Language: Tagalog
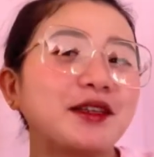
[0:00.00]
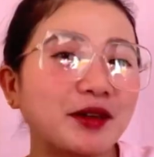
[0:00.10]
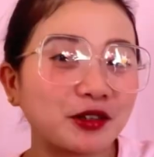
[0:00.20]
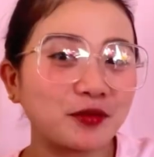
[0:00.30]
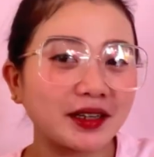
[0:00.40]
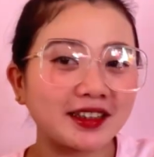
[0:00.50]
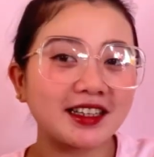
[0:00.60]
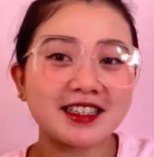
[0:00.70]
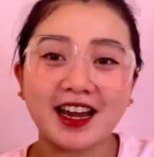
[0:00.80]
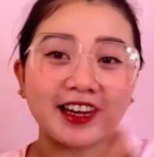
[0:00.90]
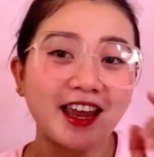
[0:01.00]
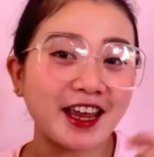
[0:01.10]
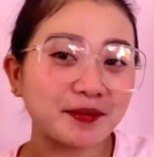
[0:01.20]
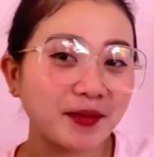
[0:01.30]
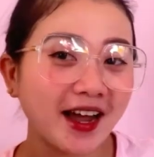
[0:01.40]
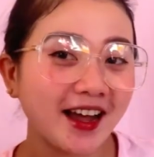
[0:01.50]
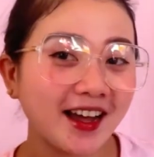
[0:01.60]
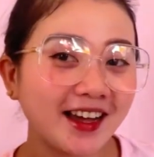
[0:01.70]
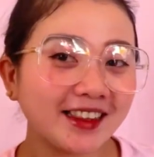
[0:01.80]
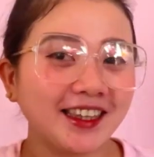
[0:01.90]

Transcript: marunong magtansya. I hate math.